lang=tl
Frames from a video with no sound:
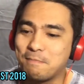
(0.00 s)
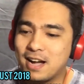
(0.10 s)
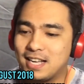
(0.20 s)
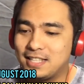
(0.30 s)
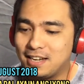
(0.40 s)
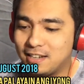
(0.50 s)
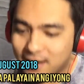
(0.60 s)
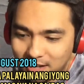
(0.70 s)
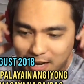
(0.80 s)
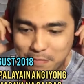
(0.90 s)
magandang
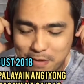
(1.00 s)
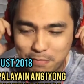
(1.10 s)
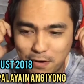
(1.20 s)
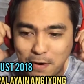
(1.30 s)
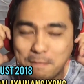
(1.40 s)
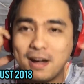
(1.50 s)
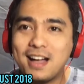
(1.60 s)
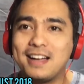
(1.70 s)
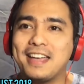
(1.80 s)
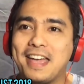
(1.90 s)
gabi po
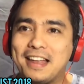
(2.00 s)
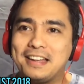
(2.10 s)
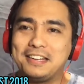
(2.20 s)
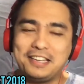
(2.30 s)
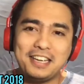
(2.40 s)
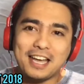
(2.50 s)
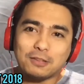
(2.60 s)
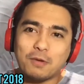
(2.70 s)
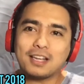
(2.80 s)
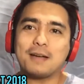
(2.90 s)
mga KLME at
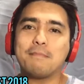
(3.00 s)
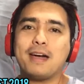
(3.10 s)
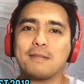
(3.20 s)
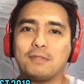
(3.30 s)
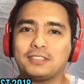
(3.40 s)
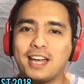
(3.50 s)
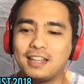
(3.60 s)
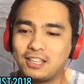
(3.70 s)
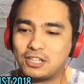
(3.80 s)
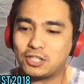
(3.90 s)
welcome back po sa
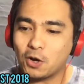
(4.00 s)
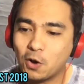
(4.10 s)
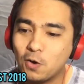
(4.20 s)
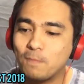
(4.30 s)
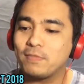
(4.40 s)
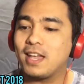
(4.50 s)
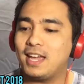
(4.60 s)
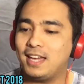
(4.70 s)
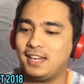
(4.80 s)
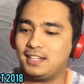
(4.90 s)
ating show.
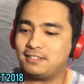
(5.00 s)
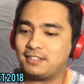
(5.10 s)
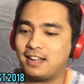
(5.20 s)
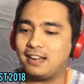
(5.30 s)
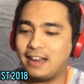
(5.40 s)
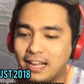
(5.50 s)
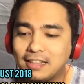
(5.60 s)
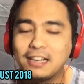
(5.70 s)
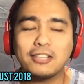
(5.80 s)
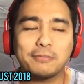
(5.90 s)
It's a
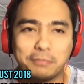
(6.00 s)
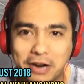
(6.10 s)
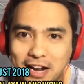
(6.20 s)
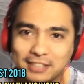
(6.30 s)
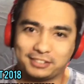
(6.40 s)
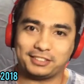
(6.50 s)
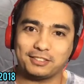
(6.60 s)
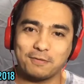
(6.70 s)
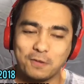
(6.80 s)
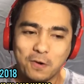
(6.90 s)
Lated Express,
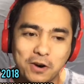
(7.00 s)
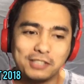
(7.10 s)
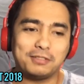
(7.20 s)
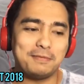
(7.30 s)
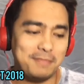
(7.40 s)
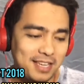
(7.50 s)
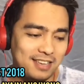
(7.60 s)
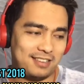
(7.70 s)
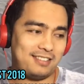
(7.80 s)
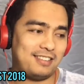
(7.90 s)
of course with me,
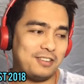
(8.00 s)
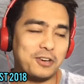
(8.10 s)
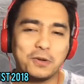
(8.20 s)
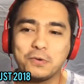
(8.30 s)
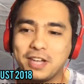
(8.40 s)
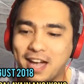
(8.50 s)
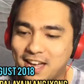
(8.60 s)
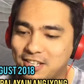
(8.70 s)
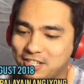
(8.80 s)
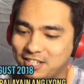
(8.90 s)
your Kuya
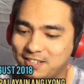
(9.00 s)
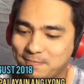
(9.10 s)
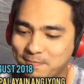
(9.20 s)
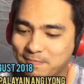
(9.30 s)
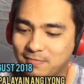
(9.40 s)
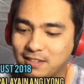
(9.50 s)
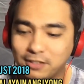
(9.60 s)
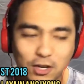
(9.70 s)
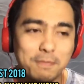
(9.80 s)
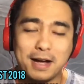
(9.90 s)
Haji.
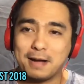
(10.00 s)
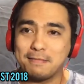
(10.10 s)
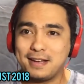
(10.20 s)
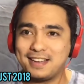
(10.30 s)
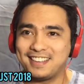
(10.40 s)
Sino pa nga ba?